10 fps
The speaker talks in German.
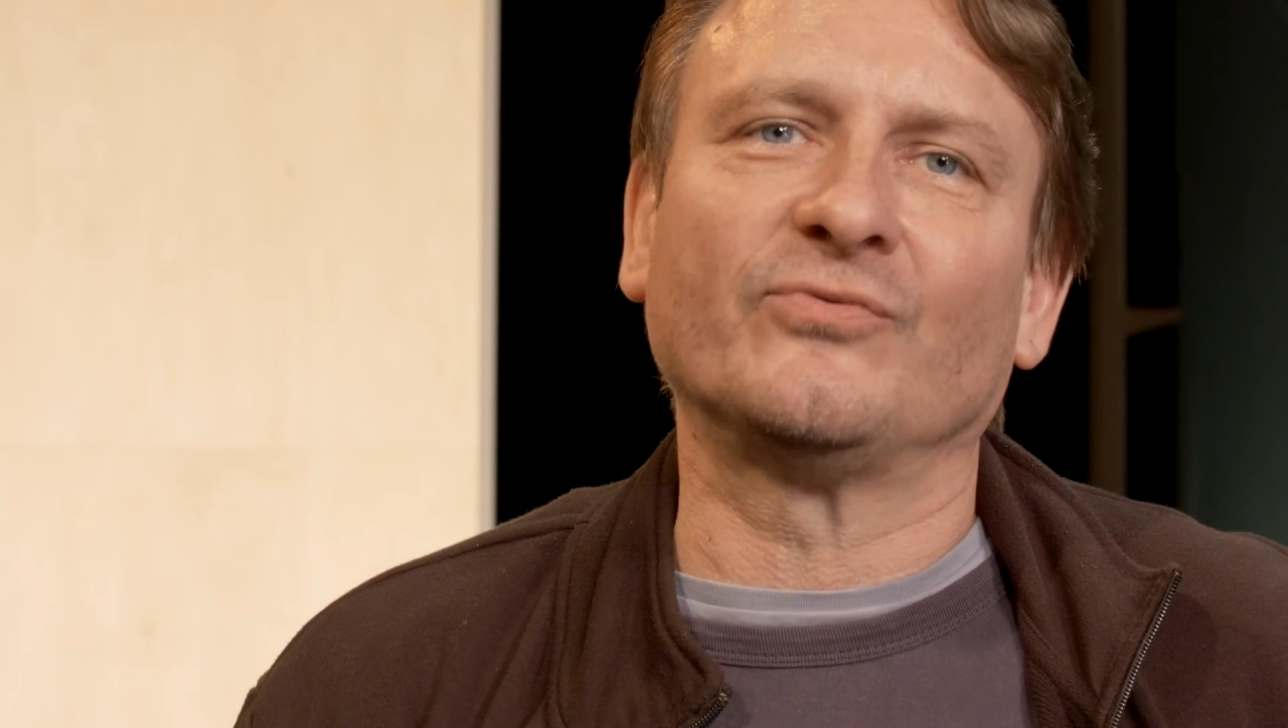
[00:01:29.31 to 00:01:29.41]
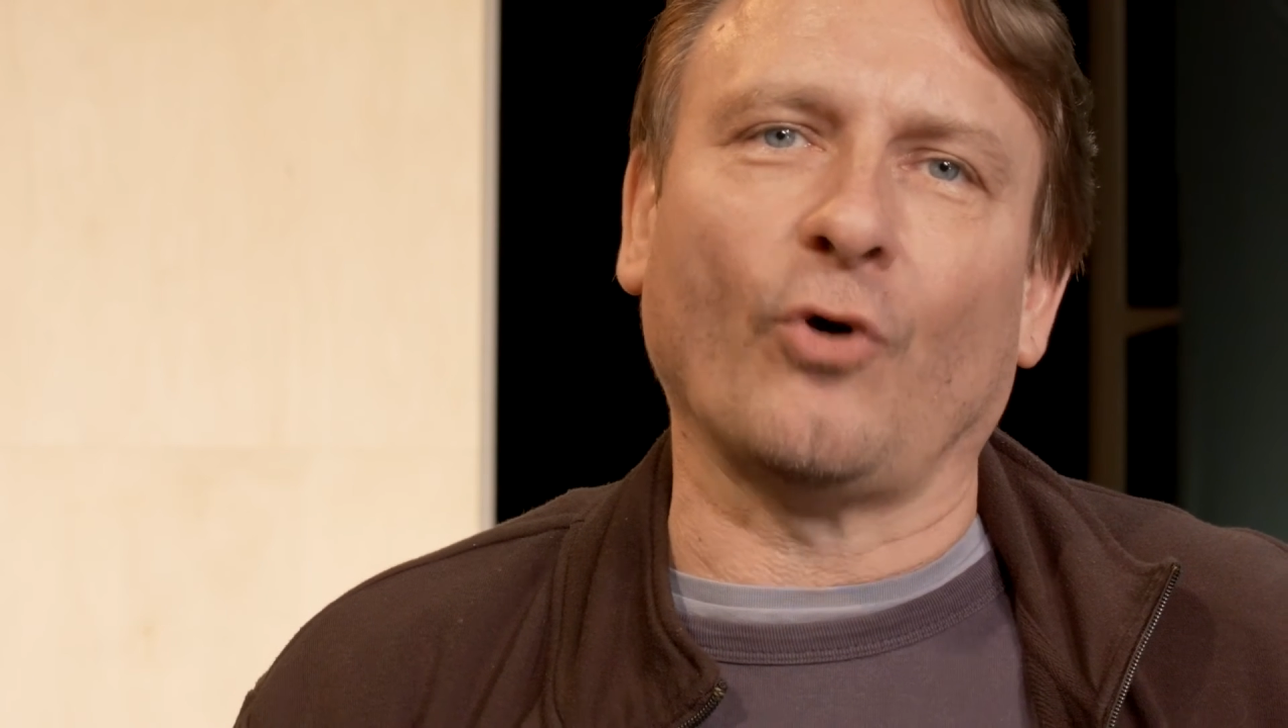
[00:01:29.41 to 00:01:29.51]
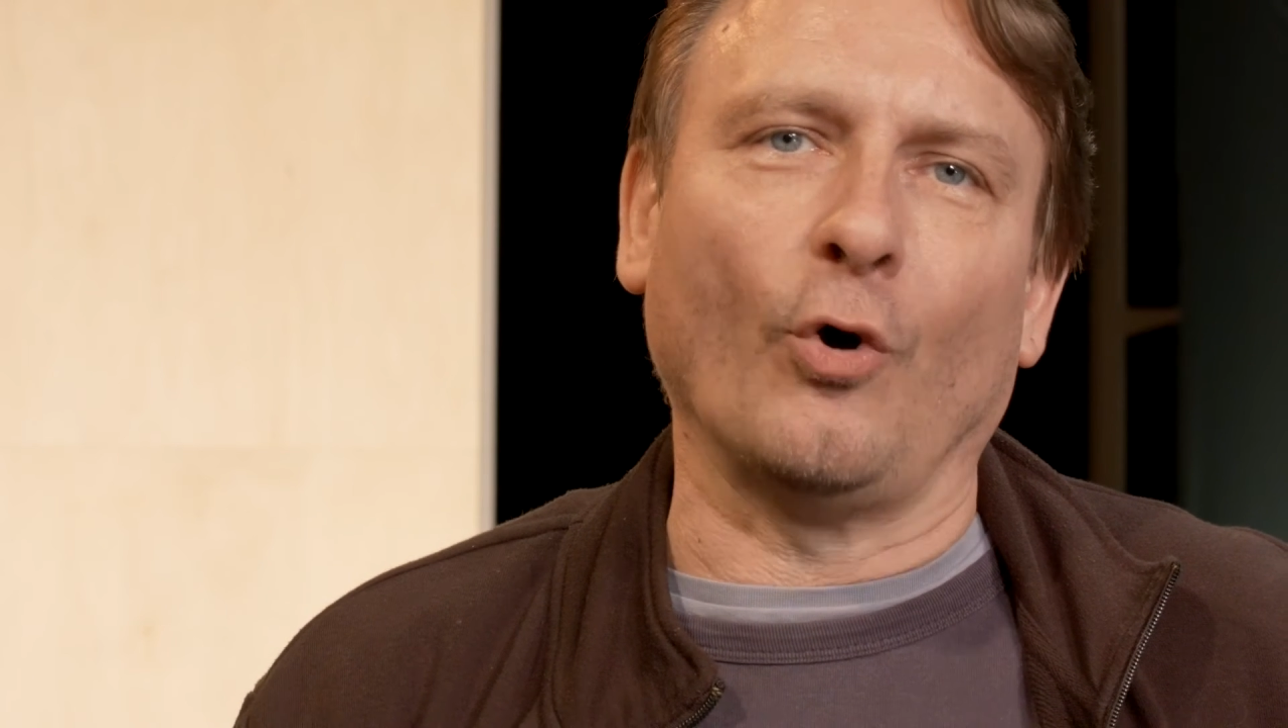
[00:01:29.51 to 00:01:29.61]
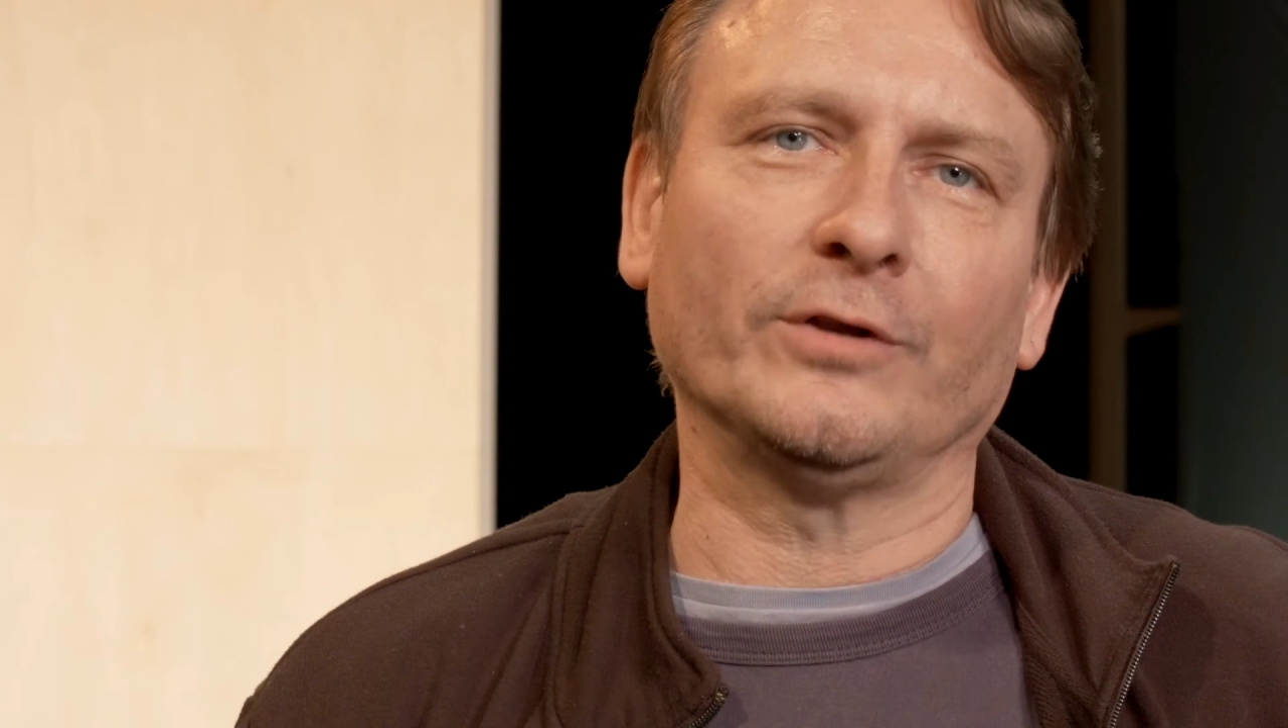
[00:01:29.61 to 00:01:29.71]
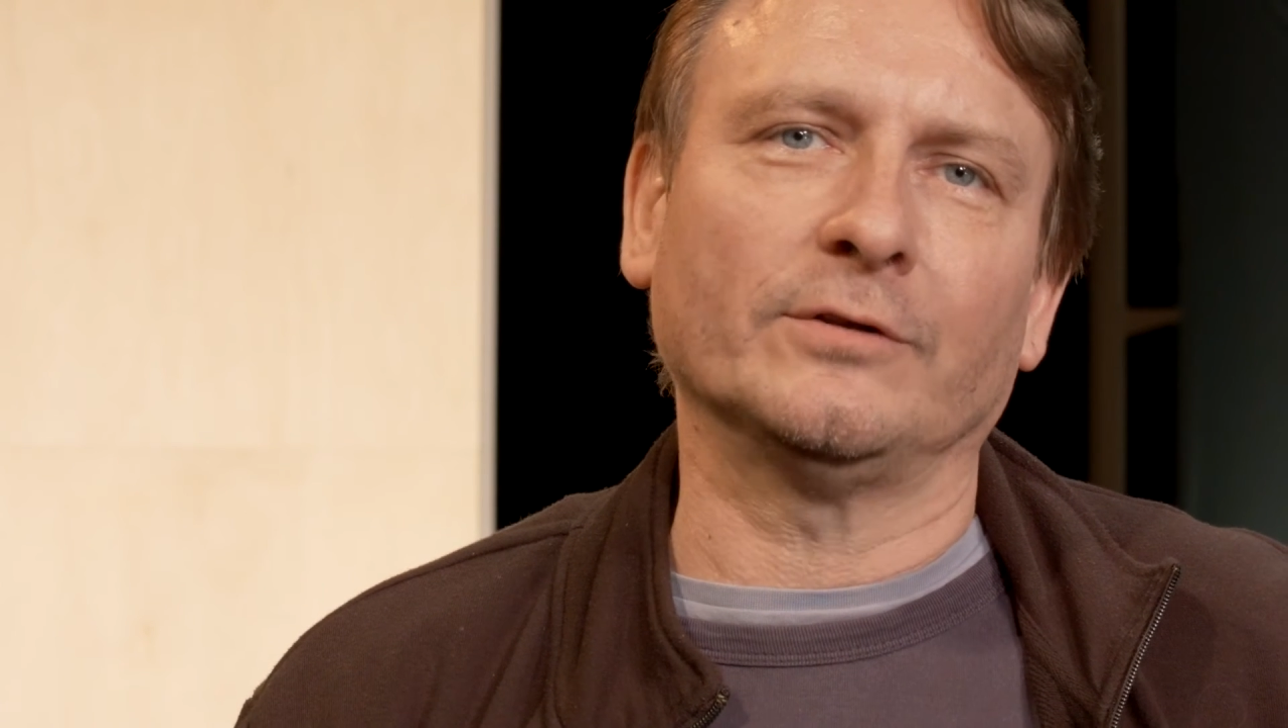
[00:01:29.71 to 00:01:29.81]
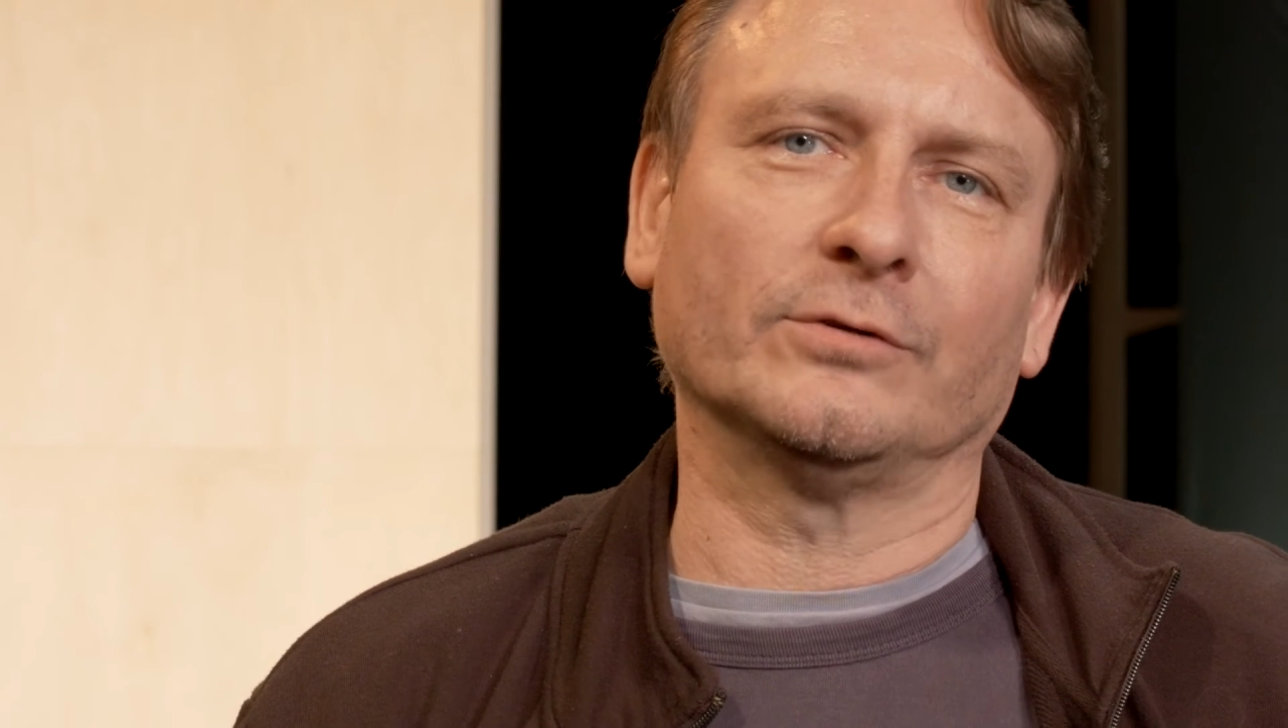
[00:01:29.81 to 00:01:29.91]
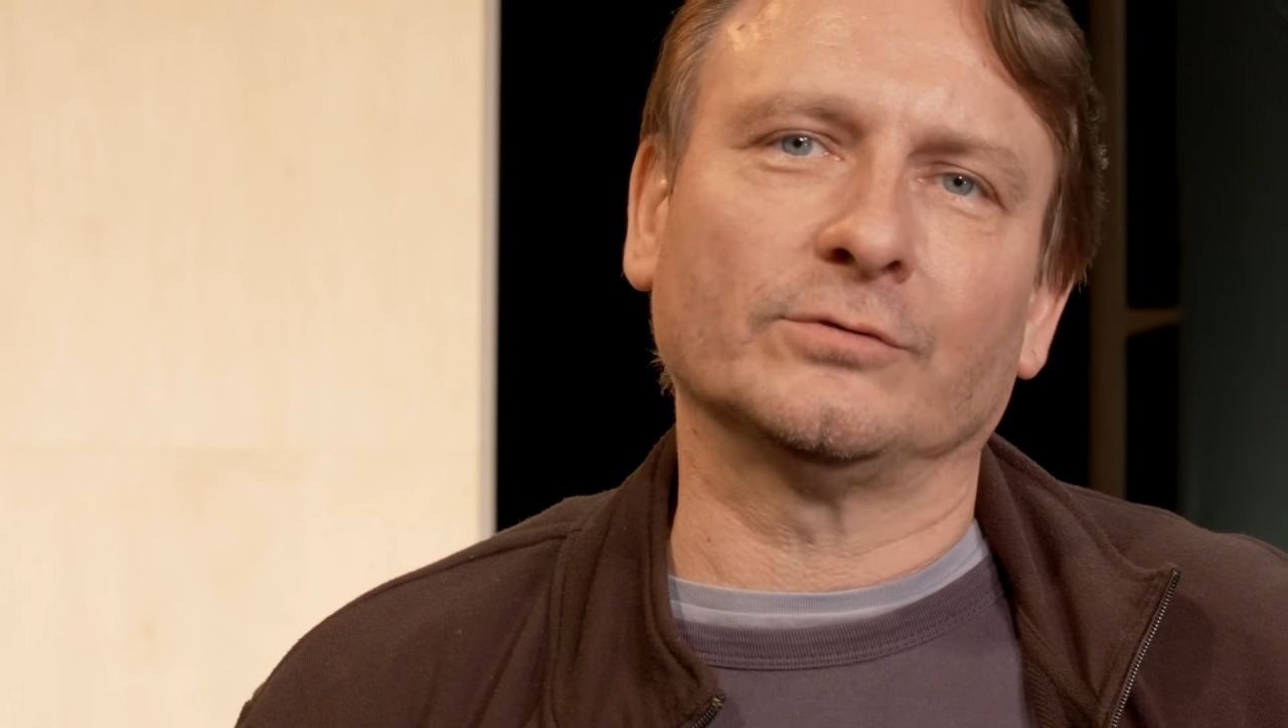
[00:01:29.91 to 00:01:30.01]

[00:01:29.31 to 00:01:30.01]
Freunde